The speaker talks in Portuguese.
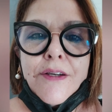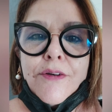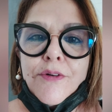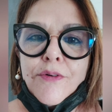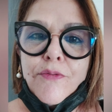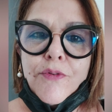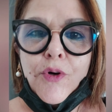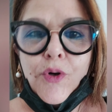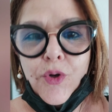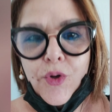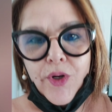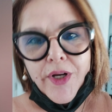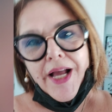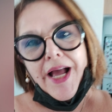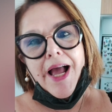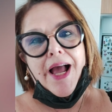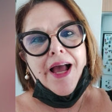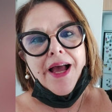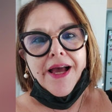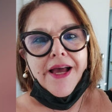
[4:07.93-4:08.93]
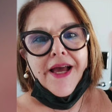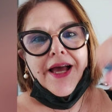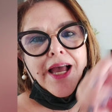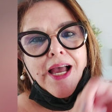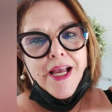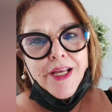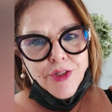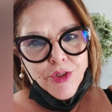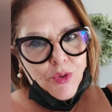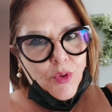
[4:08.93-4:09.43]
eu vou colocar
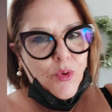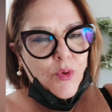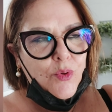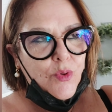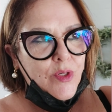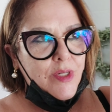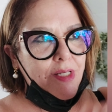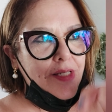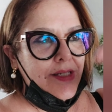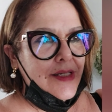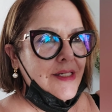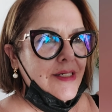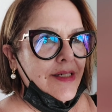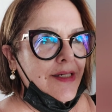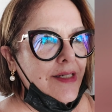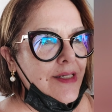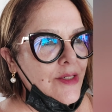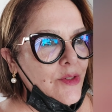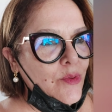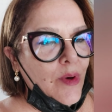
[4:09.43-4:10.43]
as coisas,